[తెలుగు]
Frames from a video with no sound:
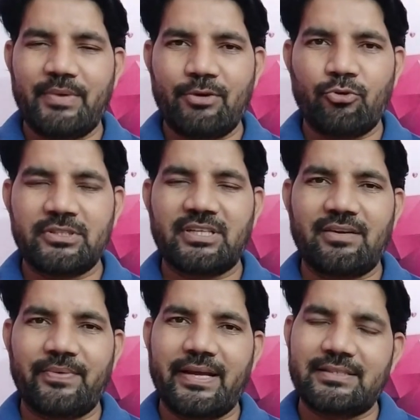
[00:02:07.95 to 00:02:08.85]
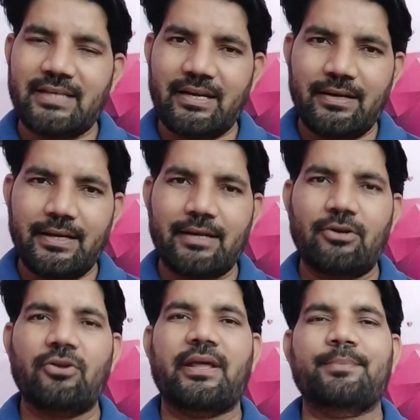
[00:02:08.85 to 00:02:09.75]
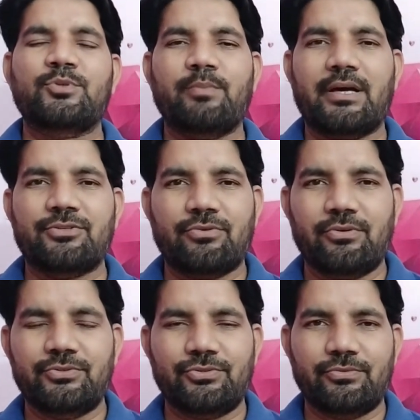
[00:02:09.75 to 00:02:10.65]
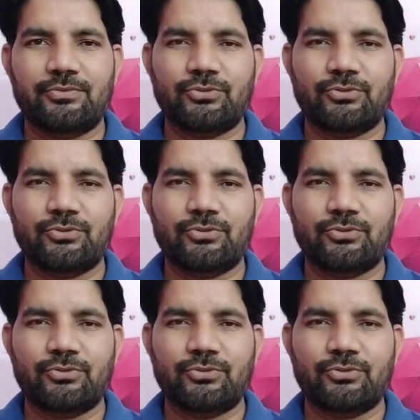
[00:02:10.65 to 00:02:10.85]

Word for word: మీకున్న సర్టిఫికేట్స్ అన్నిటిలో నేమ్స్ మార్చుకోవచ్చు